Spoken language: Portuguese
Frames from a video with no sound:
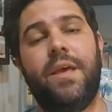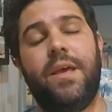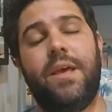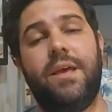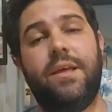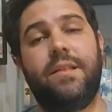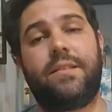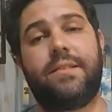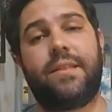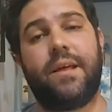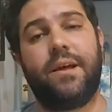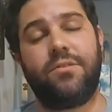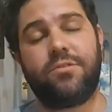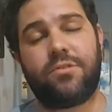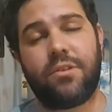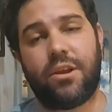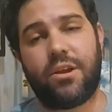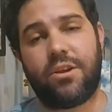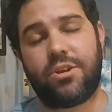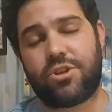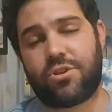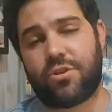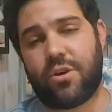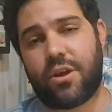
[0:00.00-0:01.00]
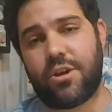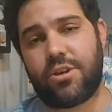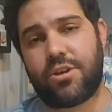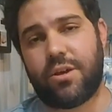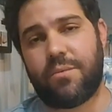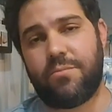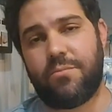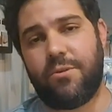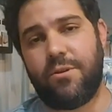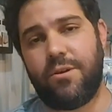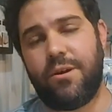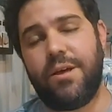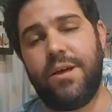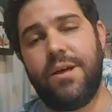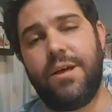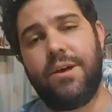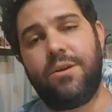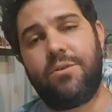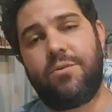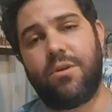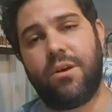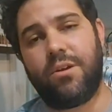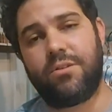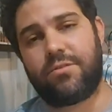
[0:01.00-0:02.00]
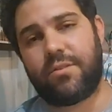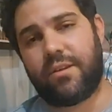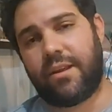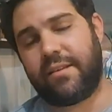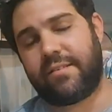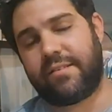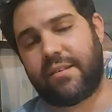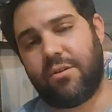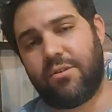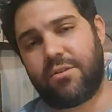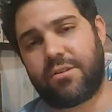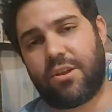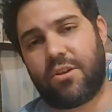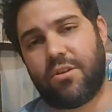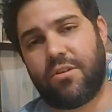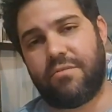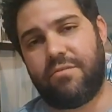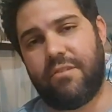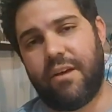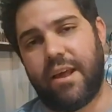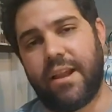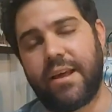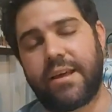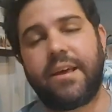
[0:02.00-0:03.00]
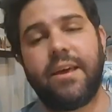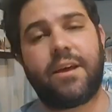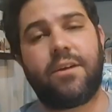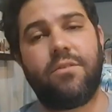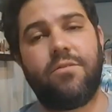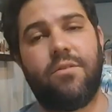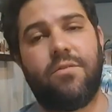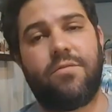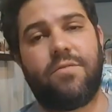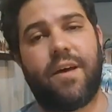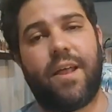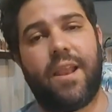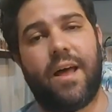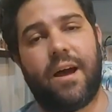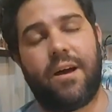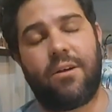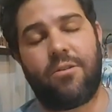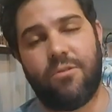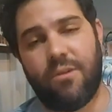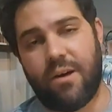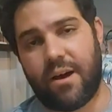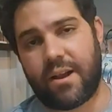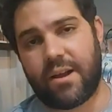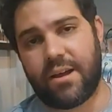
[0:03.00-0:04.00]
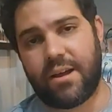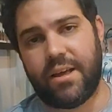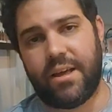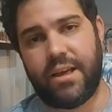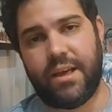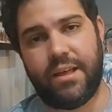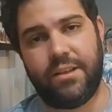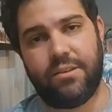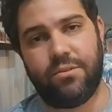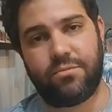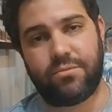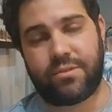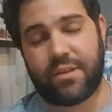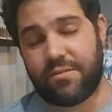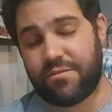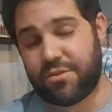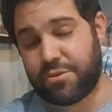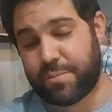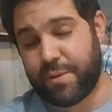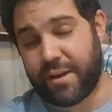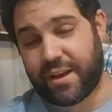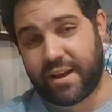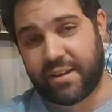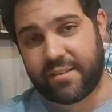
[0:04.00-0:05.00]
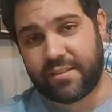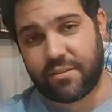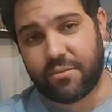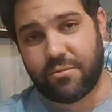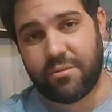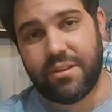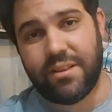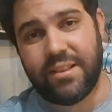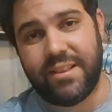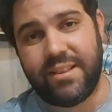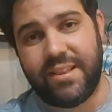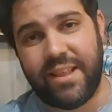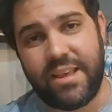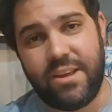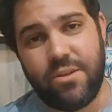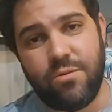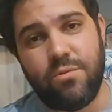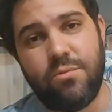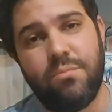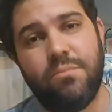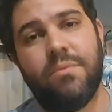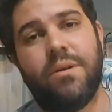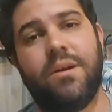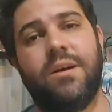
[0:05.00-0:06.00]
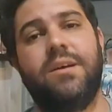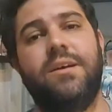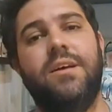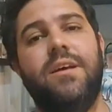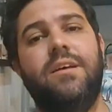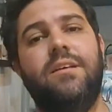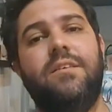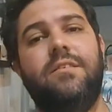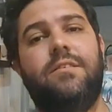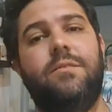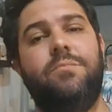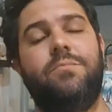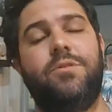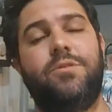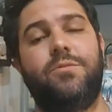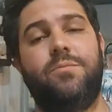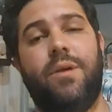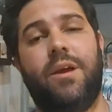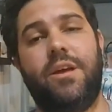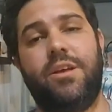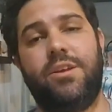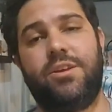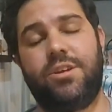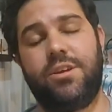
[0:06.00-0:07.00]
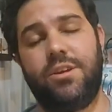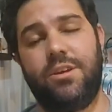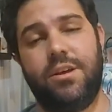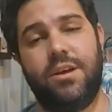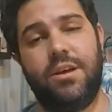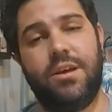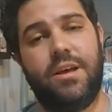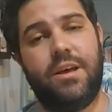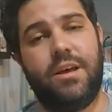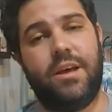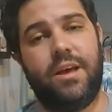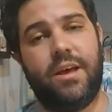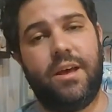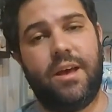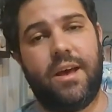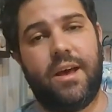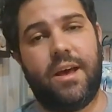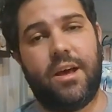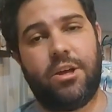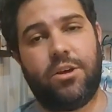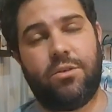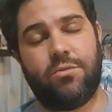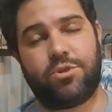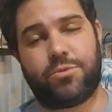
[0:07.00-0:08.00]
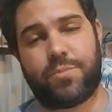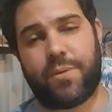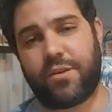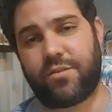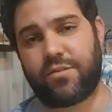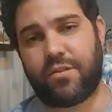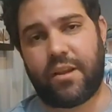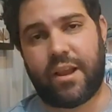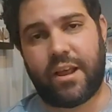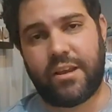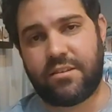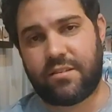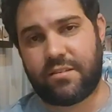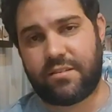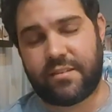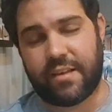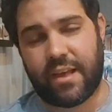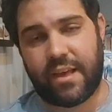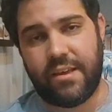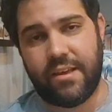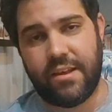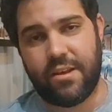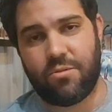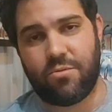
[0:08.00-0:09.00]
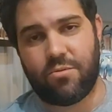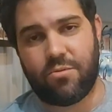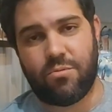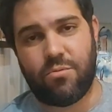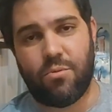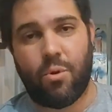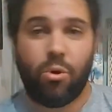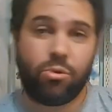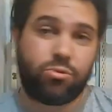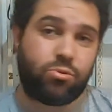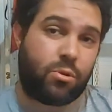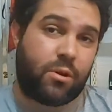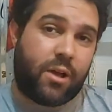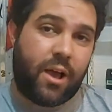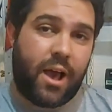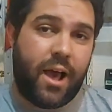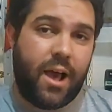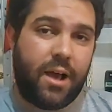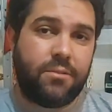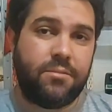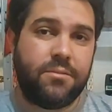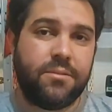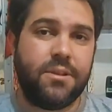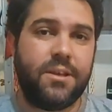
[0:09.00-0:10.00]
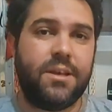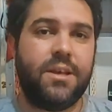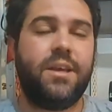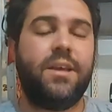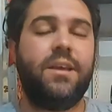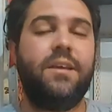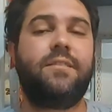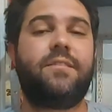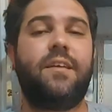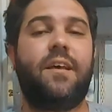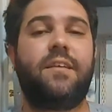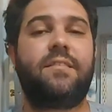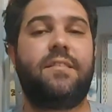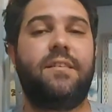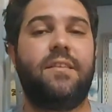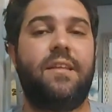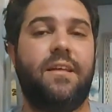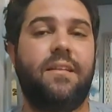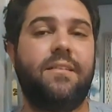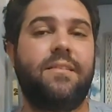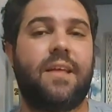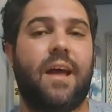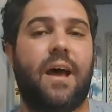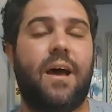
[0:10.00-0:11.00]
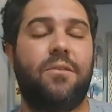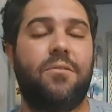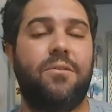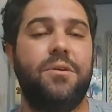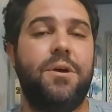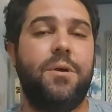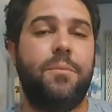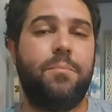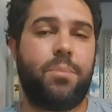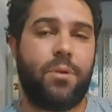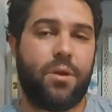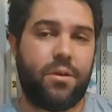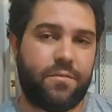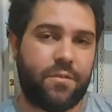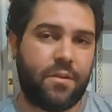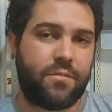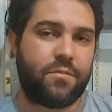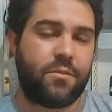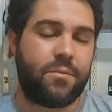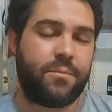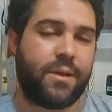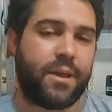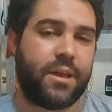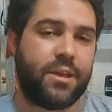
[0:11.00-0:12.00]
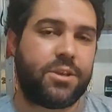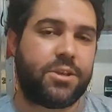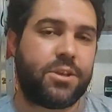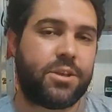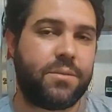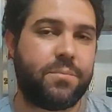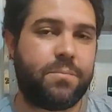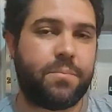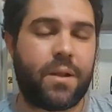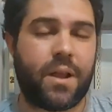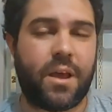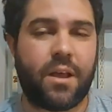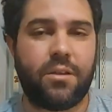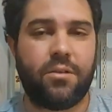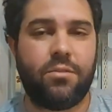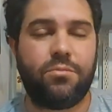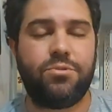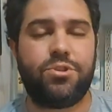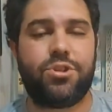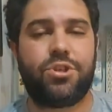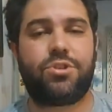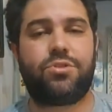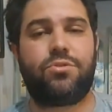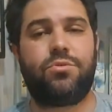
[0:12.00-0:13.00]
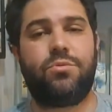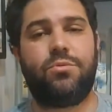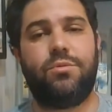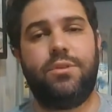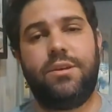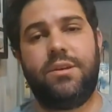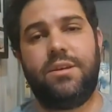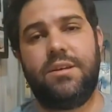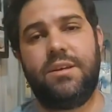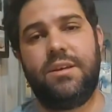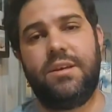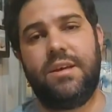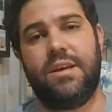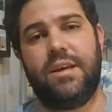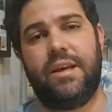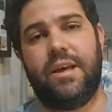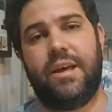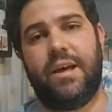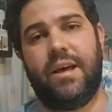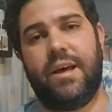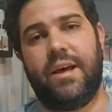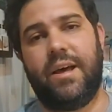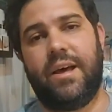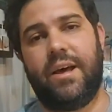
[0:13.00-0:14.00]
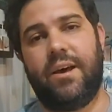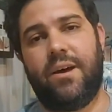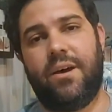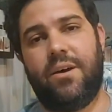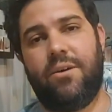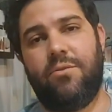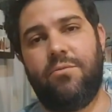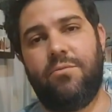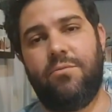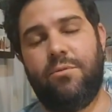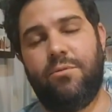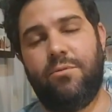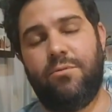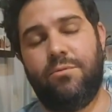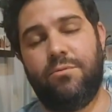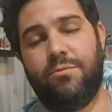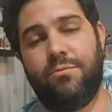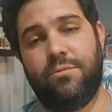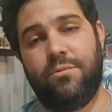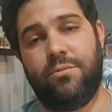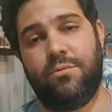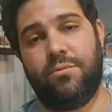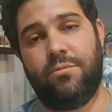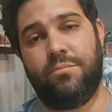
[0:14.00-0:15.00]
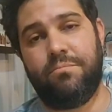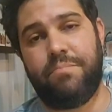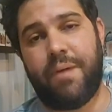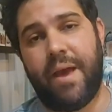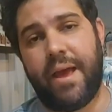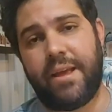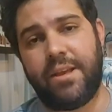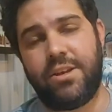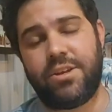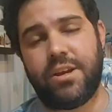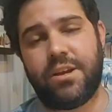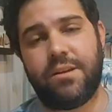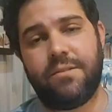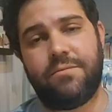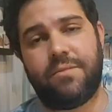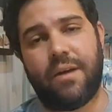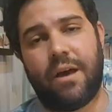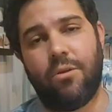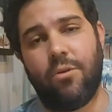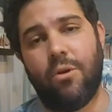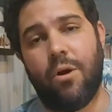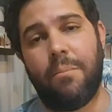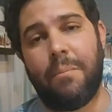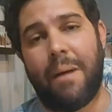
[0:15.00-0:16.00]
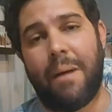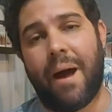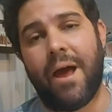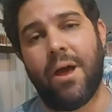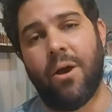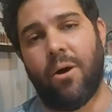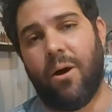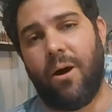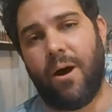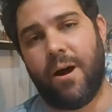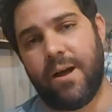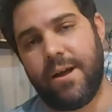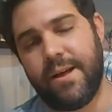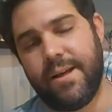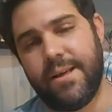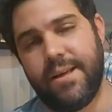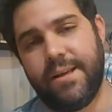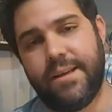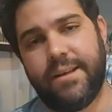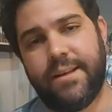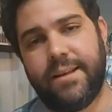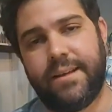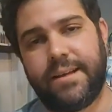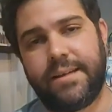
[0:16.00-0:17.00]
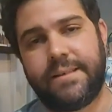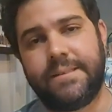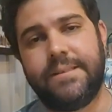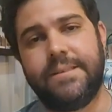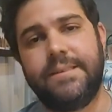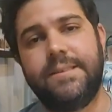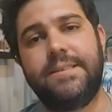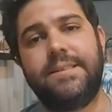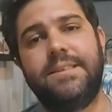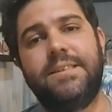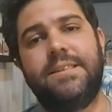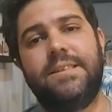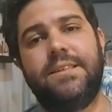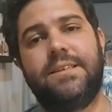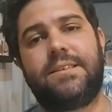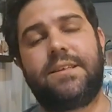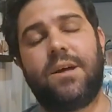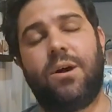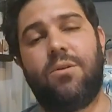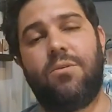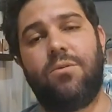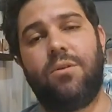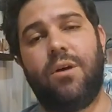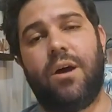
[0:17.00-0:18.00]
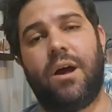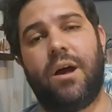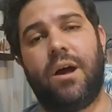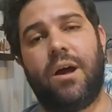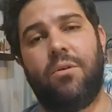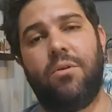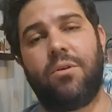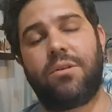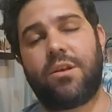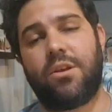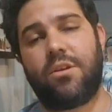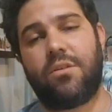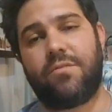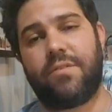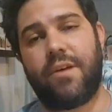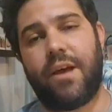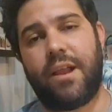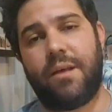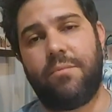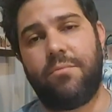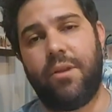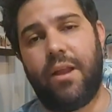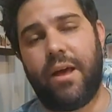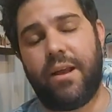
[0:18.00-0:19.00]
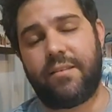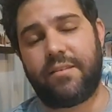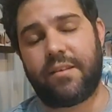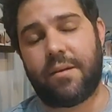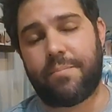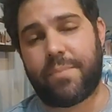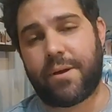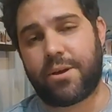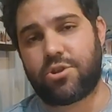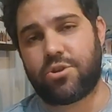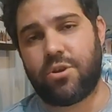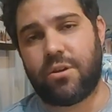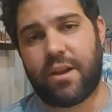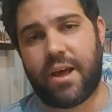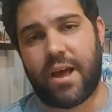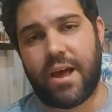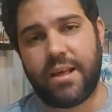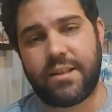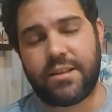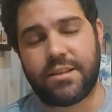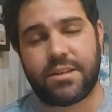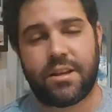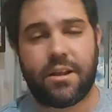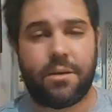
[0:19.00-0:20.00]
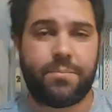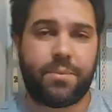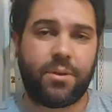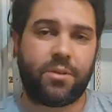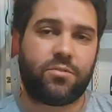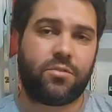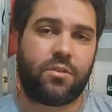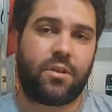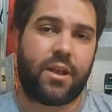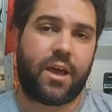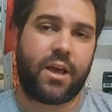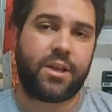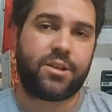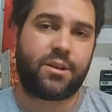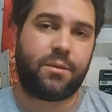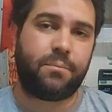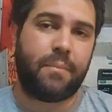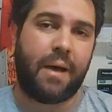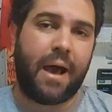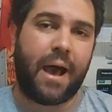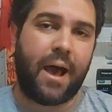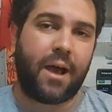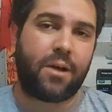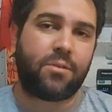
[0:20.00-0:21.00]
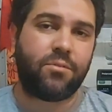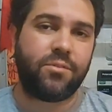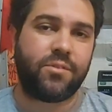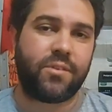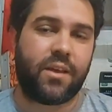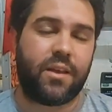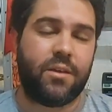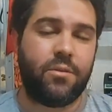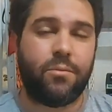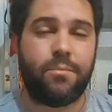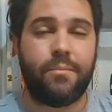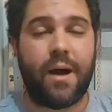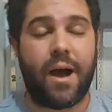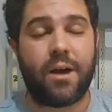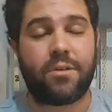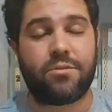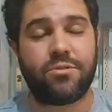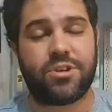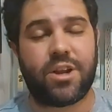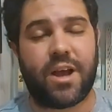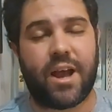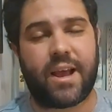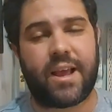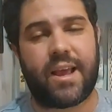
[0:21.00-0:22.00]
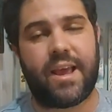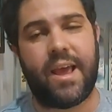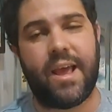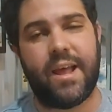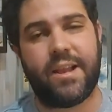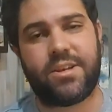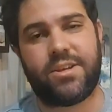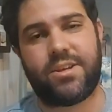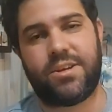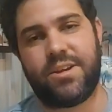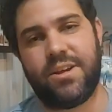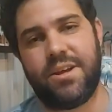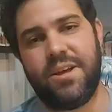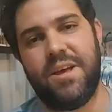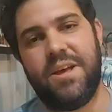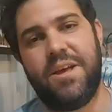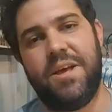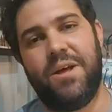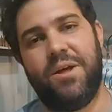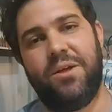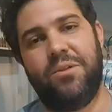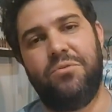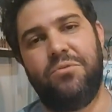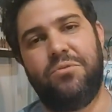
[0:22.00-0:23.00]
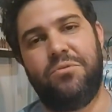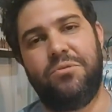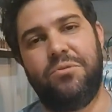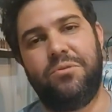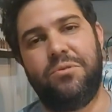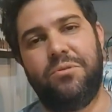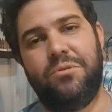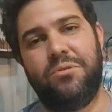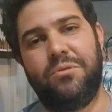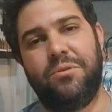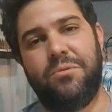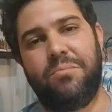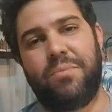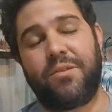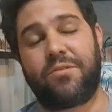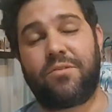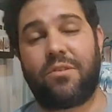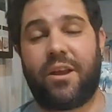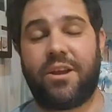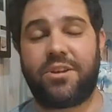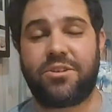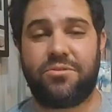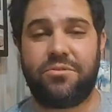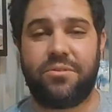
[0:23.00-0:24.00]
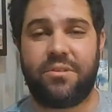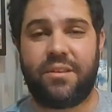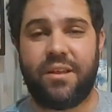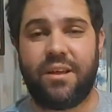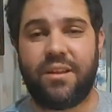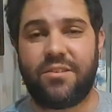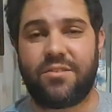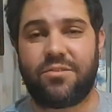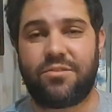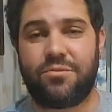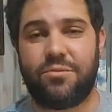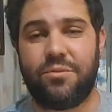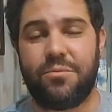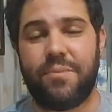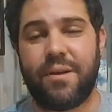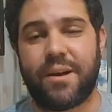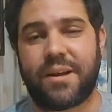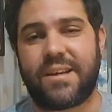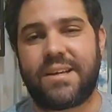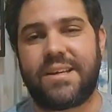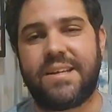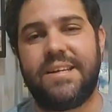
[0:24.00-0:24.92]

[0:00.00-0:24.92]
E tanto na história de amor Quanto nessa outra novela aqui que eu vou falar agora, não teve explicação nenhuma. Simplesmente é, os personagens saíram com outro carro e se acidentaram, provavelmente para não destruir é, um, um, um bem de valor maior. Né? Então, a outra novela é Mulheres Apaixonadas, né? personagem Marcos, aí, o Marcos Raquete, do personagem do Dan Stubach,